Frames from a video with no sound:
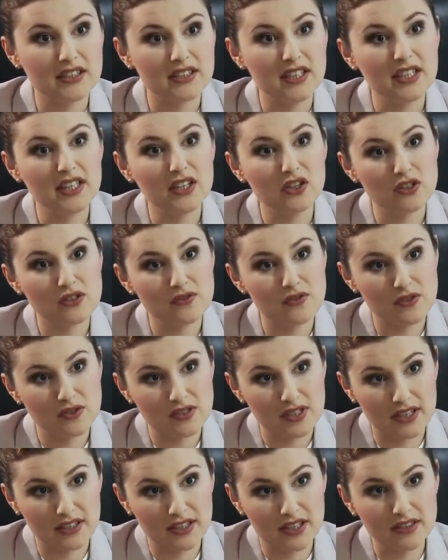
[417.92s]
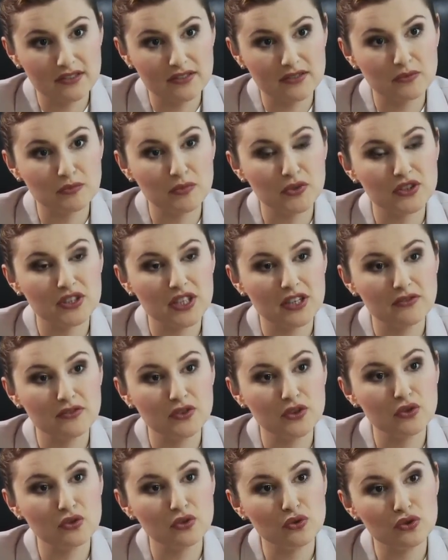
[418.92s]
Takie rozwiązanie
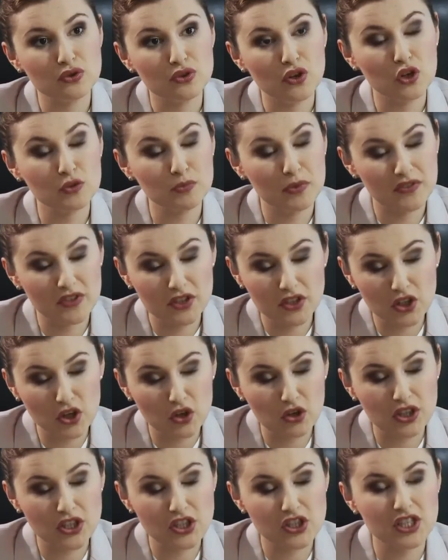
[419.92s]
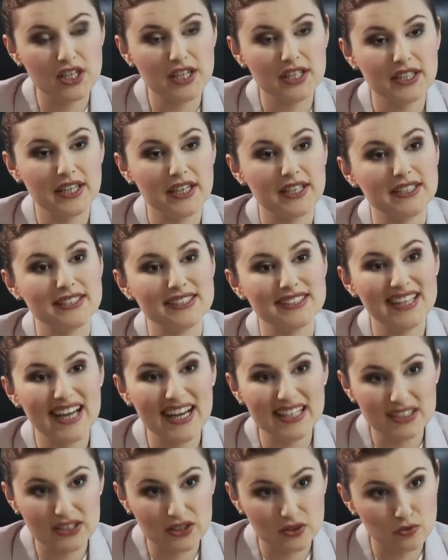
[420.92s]
potrafi y, odpowiednie określenie
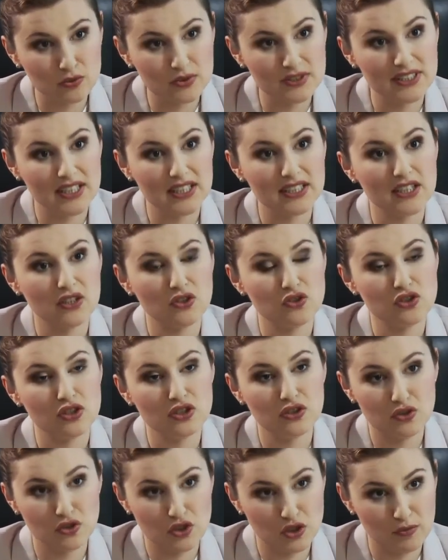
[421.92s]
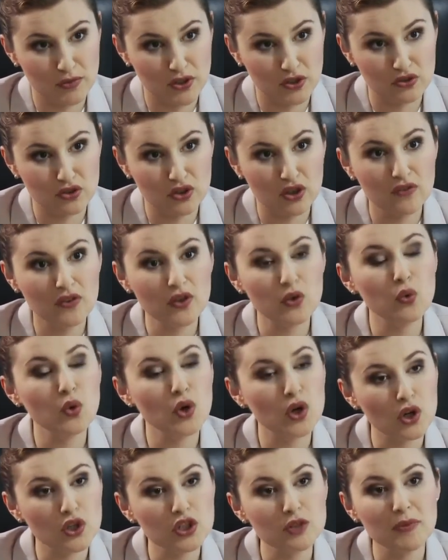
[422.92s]
daty ustania rozdzielności majątkowej
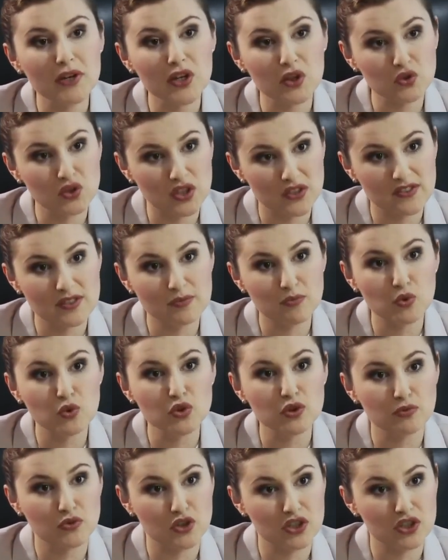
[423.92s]
uchroni majątek wspólny